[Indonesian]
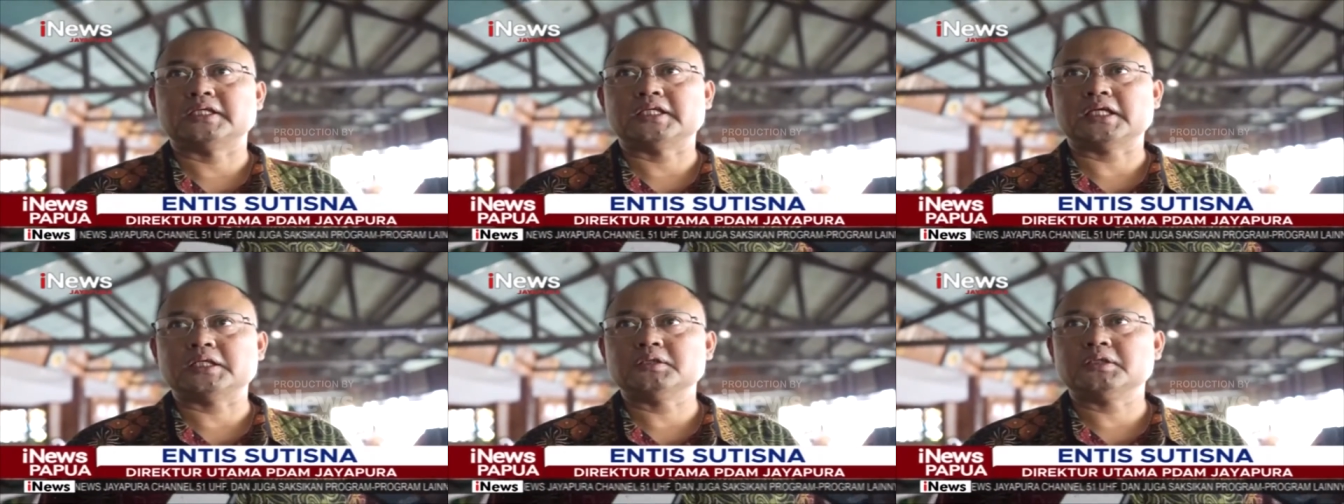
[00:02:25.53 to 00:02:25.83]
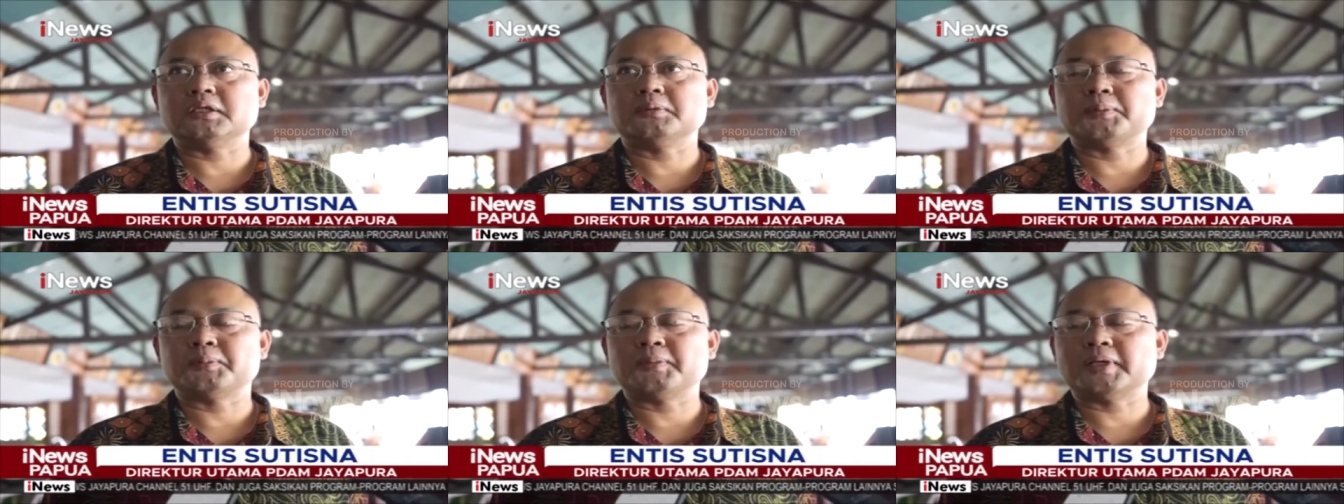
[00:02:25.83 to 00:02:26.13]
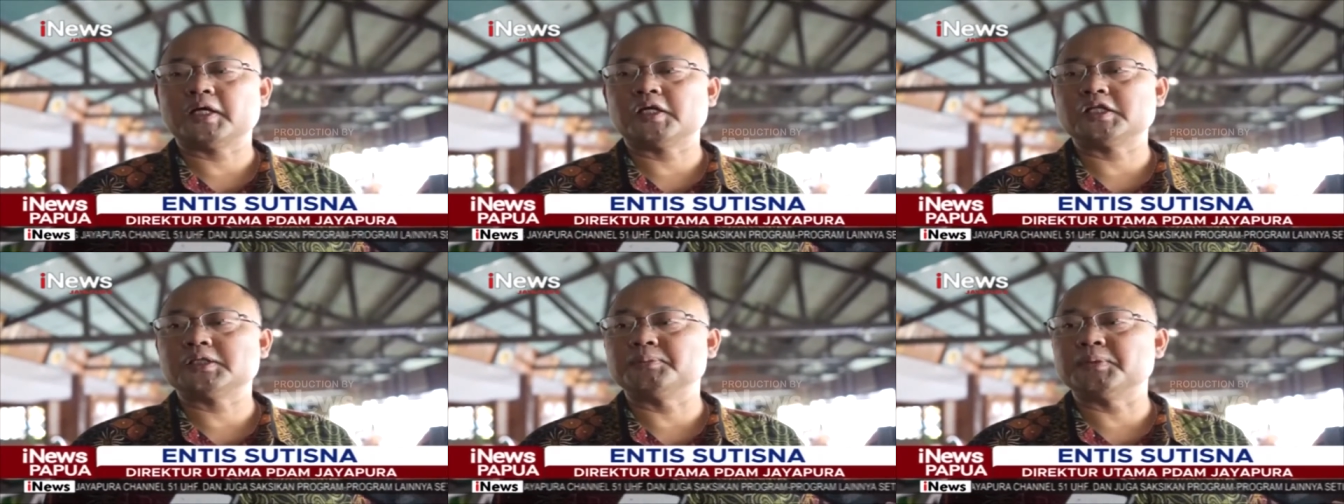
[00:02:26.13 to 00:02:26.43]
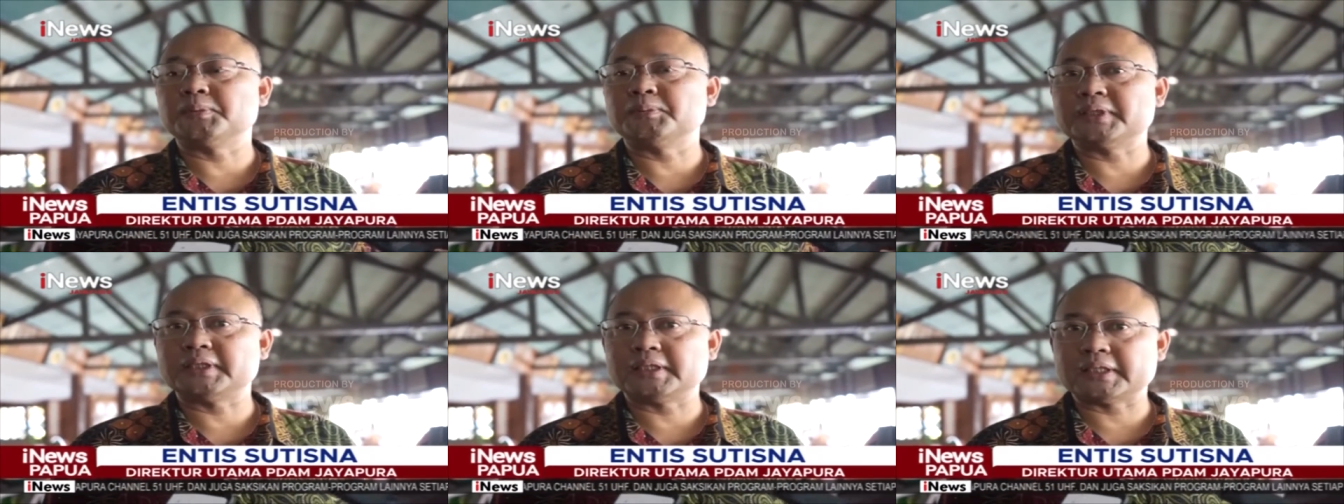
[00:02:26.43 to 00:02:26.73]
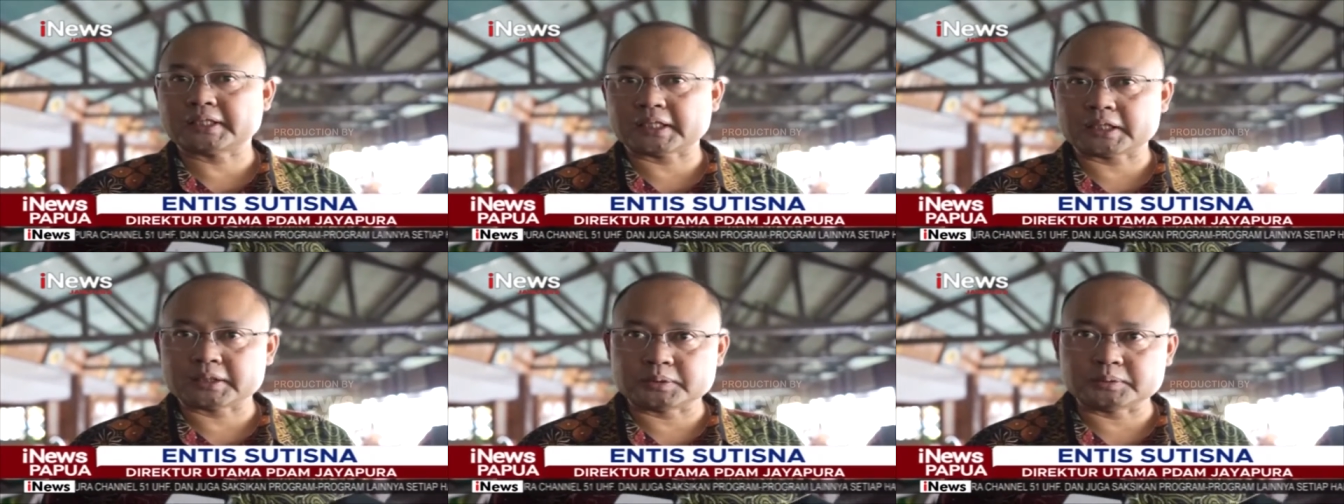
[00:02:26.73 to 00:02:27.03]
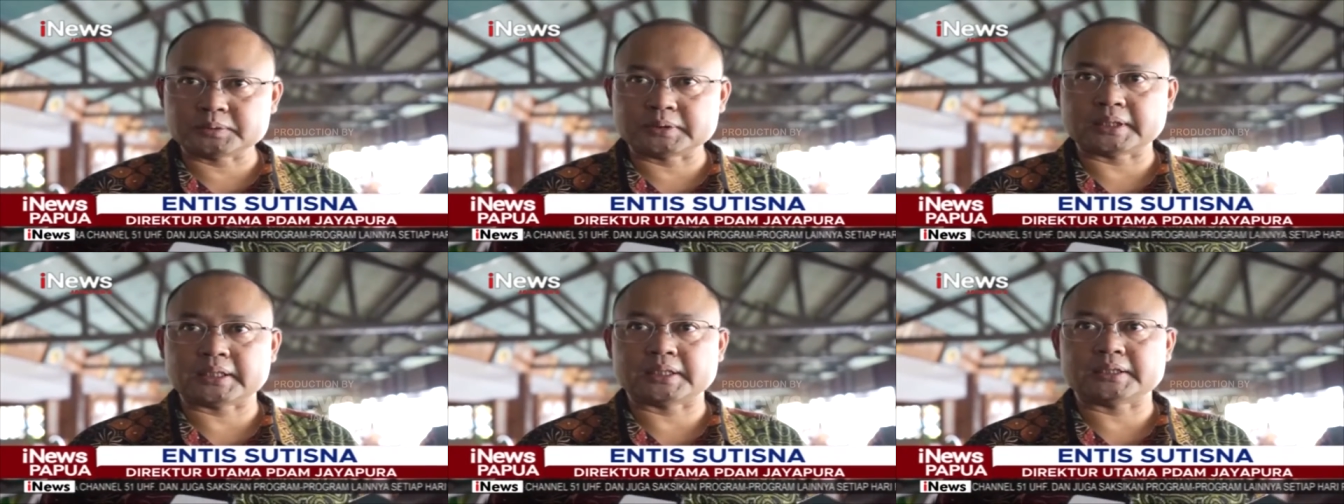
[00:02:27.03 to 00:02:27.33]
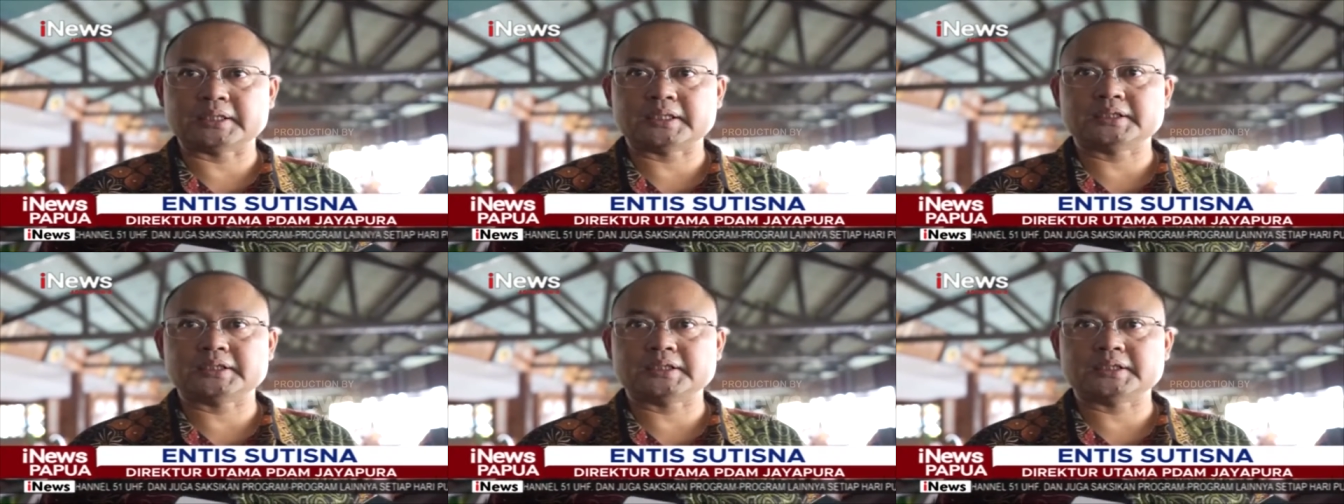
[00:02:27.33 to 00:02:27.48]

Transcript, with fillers: kita juga memang harus memikirkan juga